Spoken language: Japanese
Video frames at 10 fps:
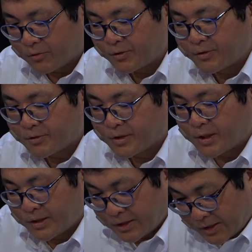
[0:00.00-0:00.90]
交流区
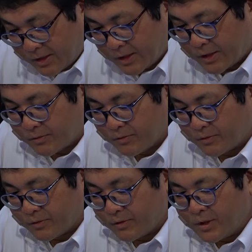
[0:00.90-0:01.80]
間でねあ
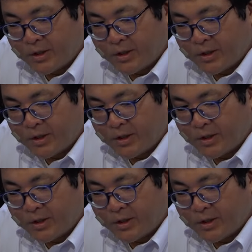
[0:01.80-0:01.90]
の